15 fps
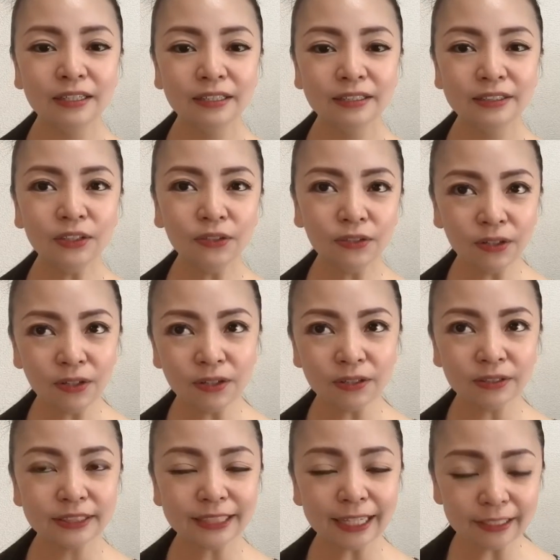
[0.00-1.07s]
その
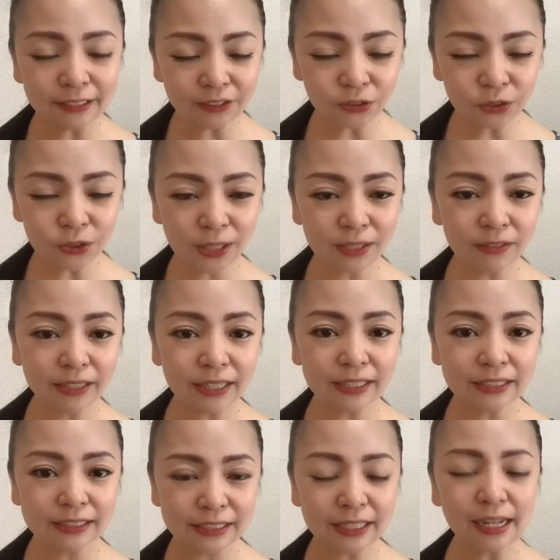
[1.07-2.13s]
ちゃんとしてる感
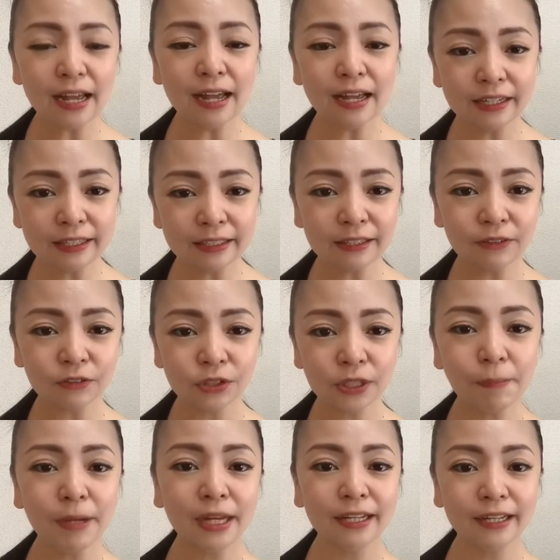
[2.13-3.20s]
じがあなたの
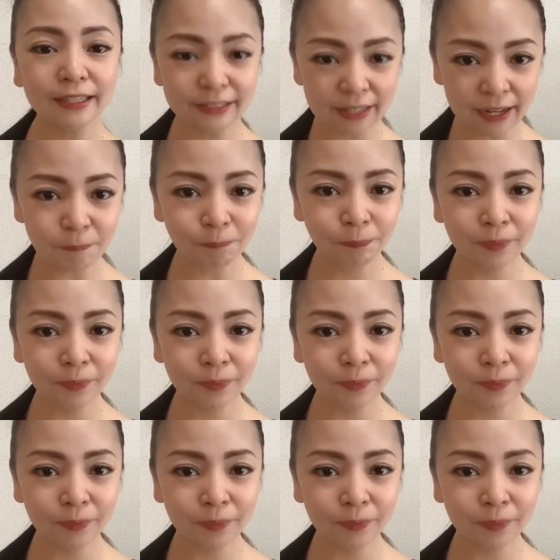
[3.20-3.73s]
喋り方